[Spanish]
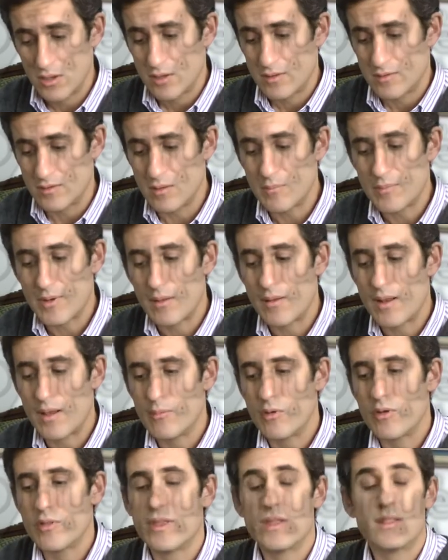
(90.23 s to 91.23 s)
Siempre
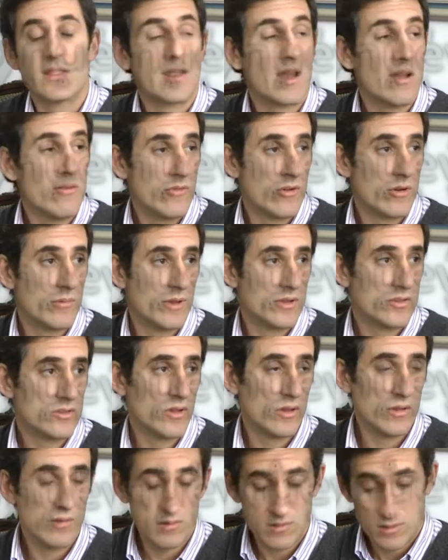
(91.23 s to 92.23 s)
hablamos de
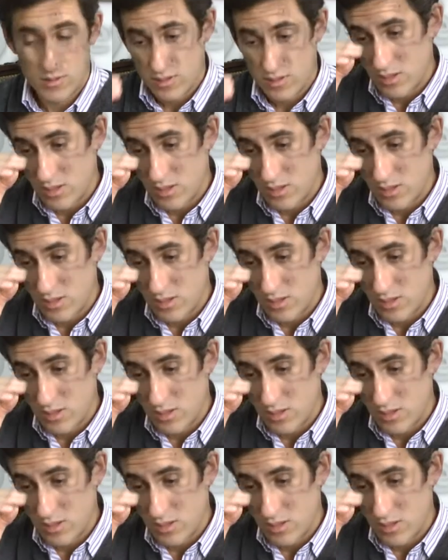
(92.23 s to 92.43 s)
transformación